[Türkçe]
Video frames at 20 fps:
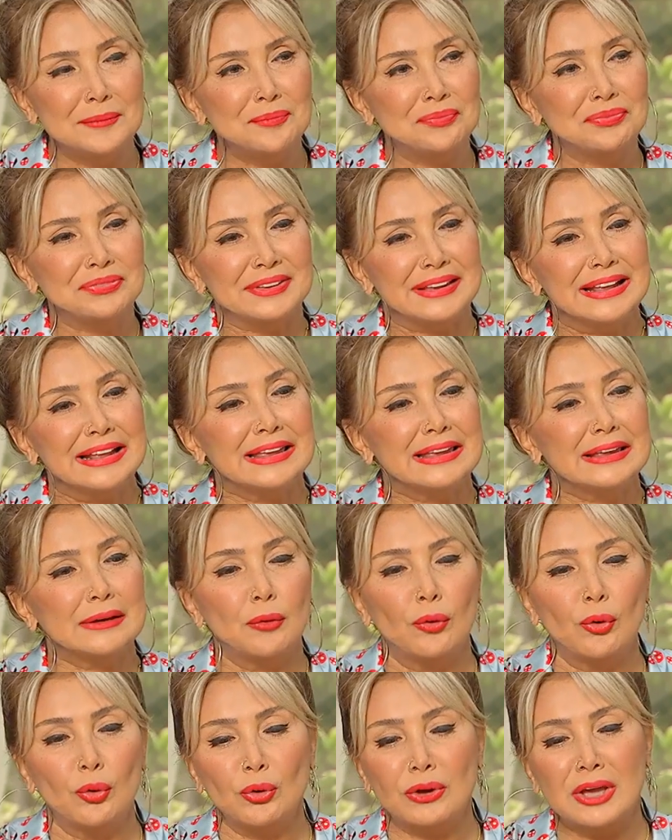Tabii. İlk
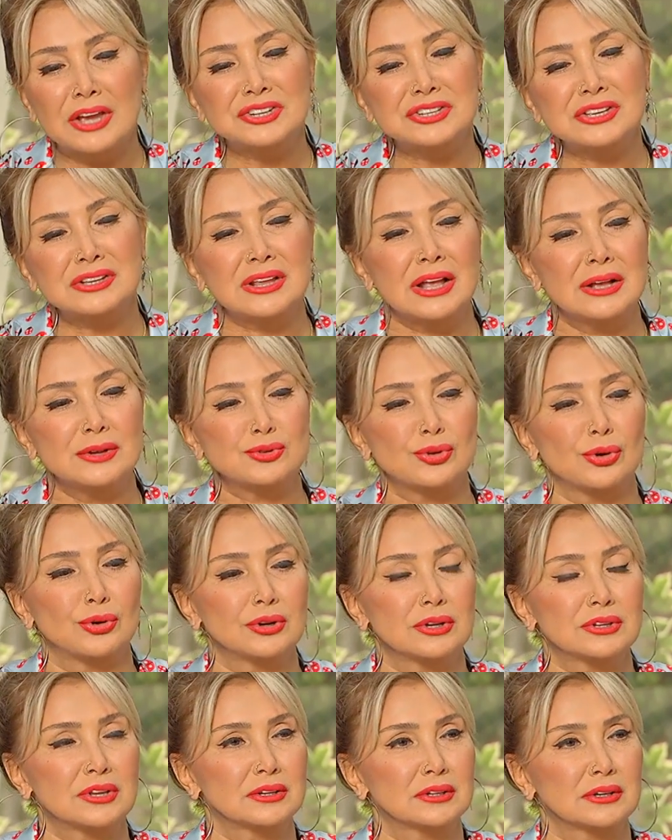o geçtikten
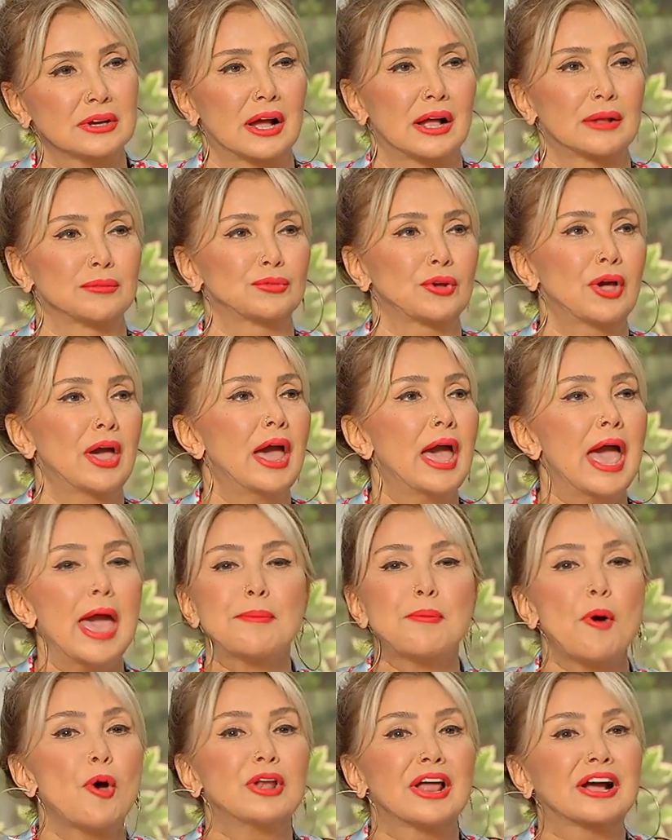sonra tadı kalmıyor. Boş o zaman.
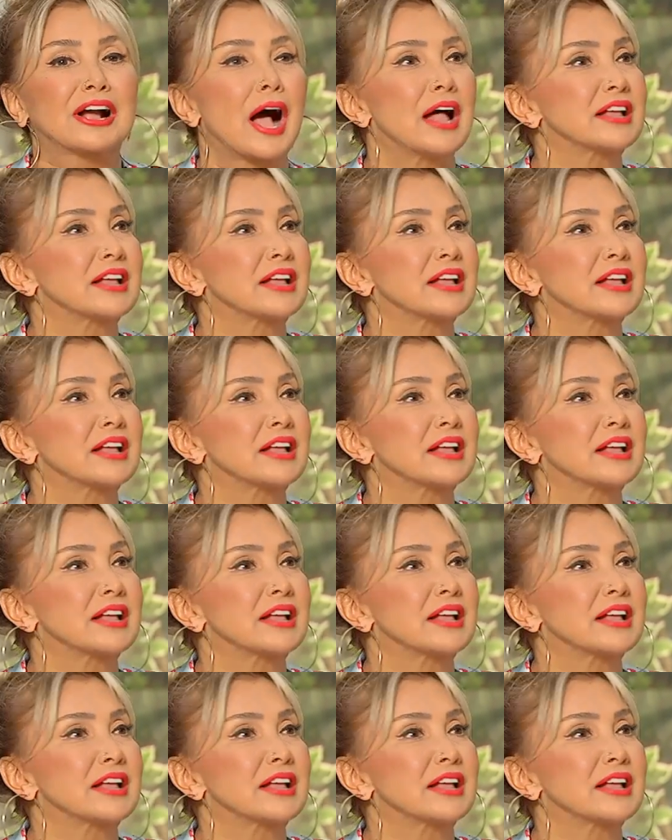Hep öyle